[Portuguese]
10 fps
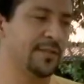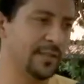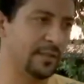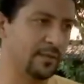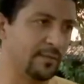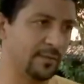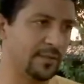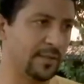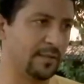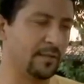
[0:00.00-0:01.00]
Sim,
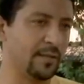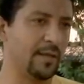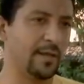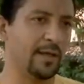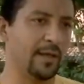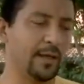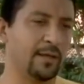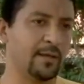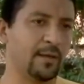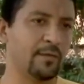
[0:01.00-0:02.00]
sim. É,
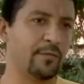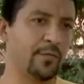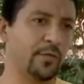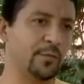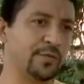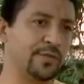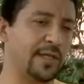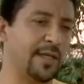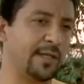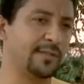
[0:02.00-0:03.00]
fomos,
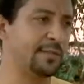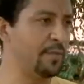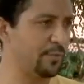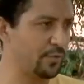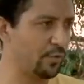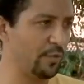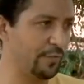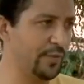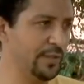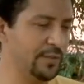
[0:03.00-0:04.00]
é, recebemos o
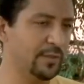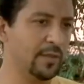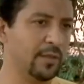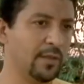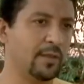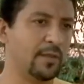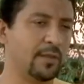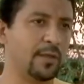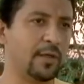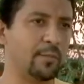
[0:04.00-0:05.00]
convite,
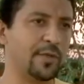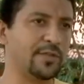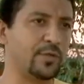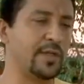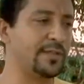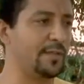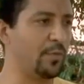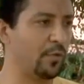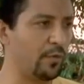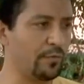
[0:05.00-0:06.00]
é, o pastor
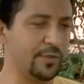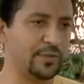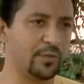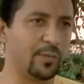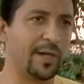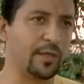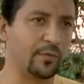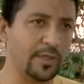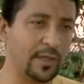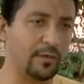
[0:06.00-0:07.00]
recebeu o convite numa
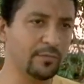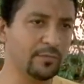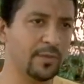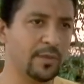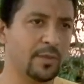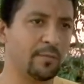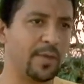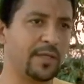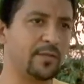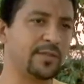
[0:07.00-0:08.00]
reunião,
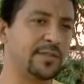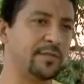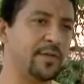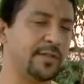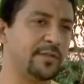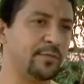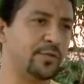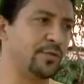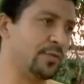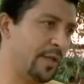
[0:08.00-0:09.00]
para que nós
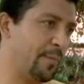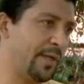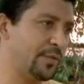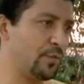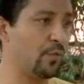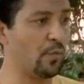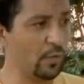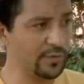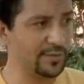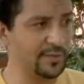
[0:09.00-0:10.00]
estivéssemos juntamente com
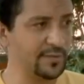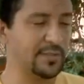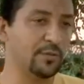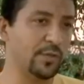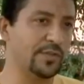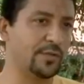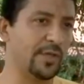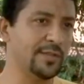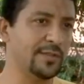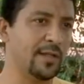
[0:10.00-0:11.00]
outras
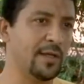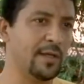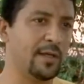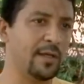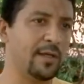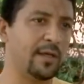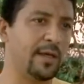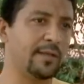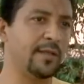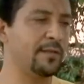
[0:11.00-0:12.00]
instituições
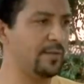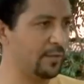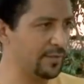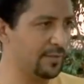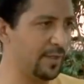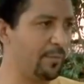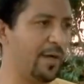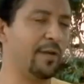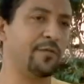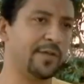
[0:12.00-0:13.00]
é, adentrando esse
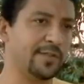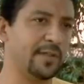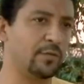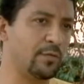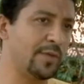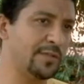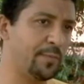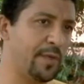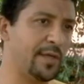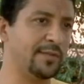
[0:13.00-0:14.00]
trabalho, fazendo algumas
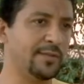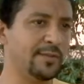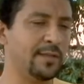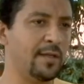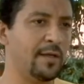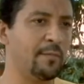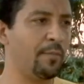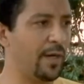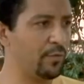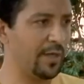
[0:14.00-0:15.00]
peças
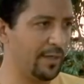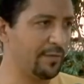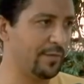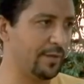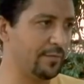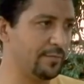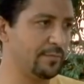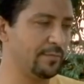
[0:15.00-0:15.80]
para o carnaval.